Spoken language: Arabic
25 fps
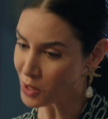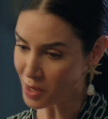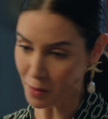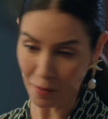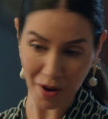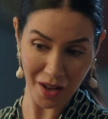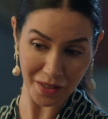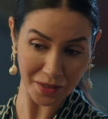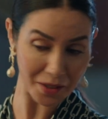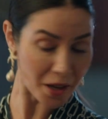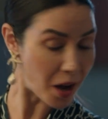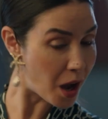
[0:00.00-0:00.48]

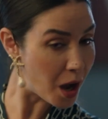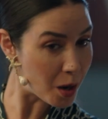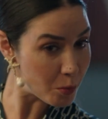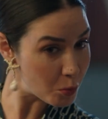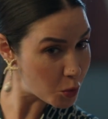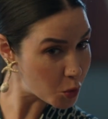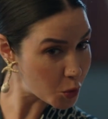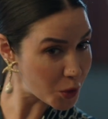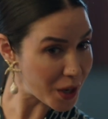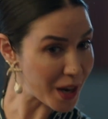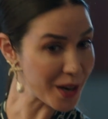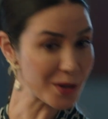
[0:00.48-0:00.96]
وحتى إذا
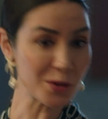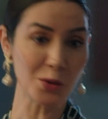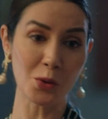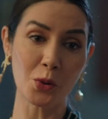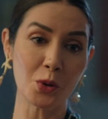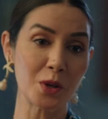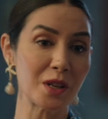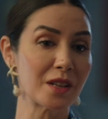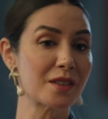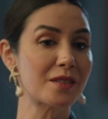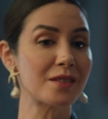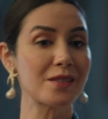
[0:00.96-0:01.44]
ساويتها
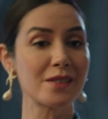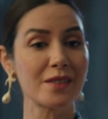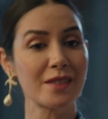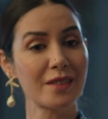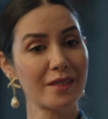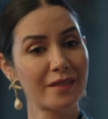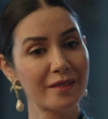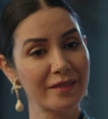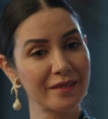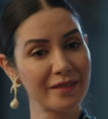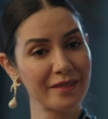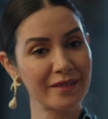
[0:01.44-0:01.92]
بنطلب
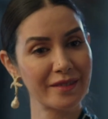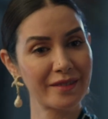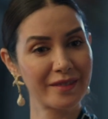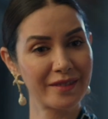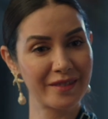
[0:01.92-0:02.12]
همبرجر